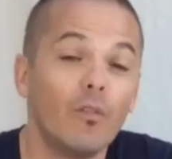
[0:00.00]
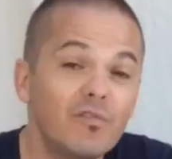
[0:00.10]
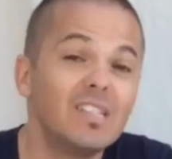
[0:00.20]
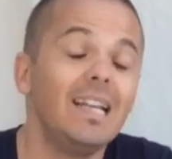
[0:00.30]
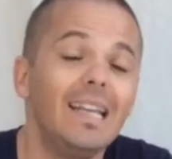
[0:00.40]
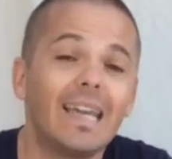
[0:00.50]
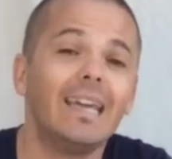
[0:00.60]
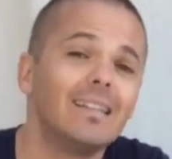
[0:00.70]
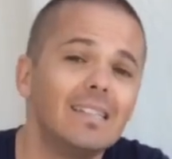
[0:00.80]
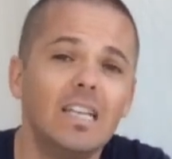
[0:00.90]
Offensichtlich
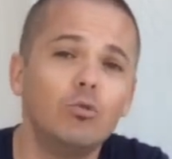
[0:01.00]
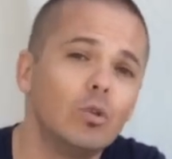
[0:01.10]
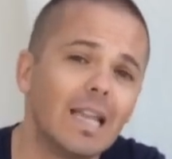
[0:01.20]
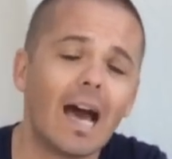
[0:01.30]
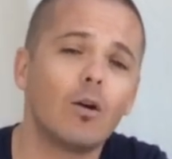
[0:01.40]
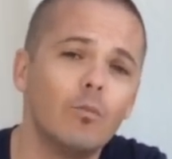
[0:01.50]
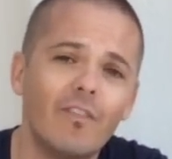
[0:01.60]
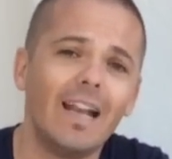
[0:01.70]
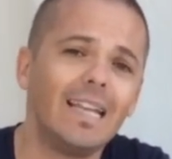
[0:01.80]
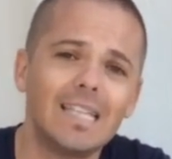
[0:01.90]
geht es hier nur darum,
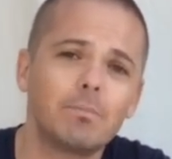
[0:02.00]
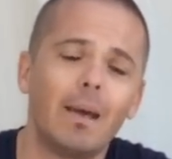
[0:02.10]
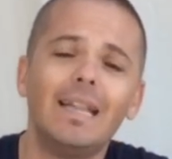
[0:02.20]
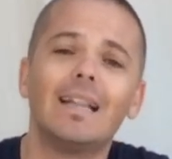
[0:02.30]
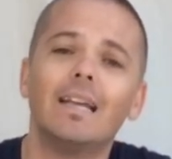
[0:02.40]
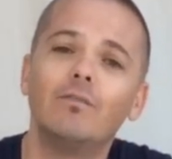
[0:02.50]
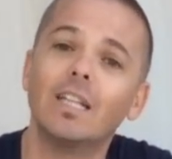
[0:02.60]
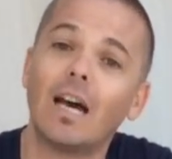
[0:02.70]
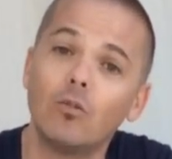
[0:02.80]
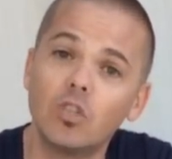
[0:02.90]
welches Männlein
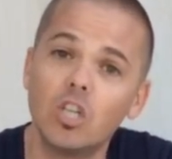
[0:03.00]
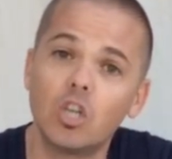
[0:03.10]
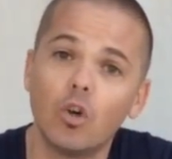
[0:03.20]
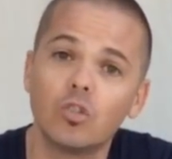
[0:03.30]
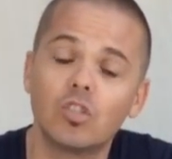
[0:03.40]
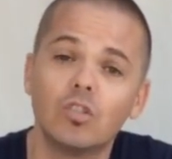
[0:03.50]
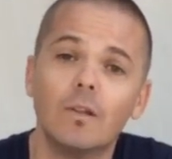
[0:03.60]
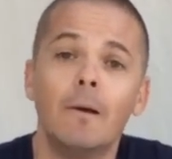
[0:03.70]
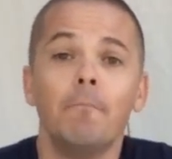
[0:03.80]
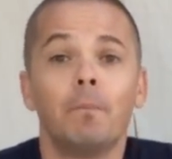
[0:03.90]
wird
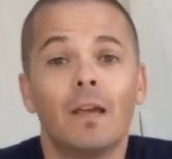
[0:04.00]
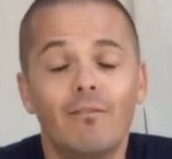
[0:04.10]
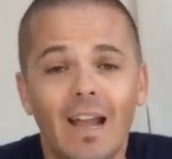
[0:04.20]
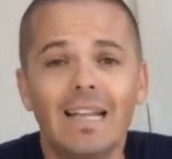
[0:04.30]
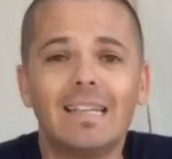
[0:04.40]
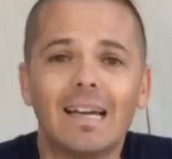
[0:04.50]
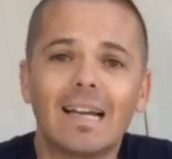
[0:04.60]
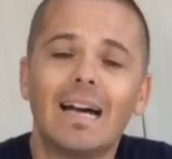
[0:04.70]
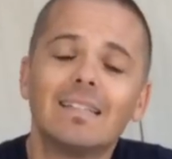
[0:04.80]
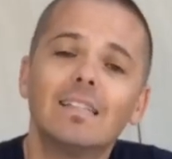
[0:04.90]
ausgeschlossen, welcher
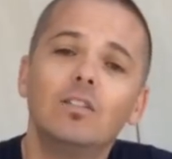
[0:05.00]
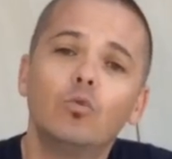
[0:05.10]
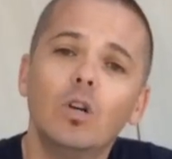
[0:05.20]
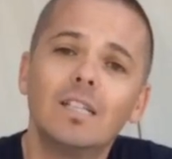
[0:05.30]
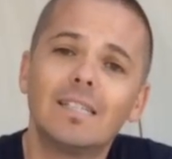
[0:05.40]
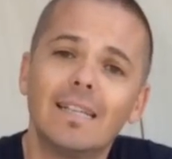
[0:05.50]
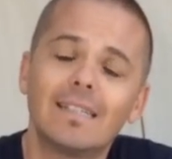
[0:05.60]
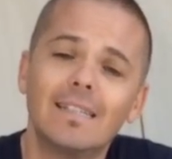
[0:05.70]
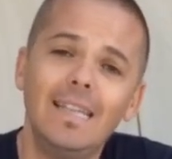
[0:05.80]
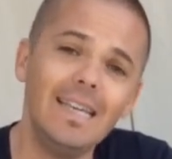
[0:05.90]
kann sich durchsetzen.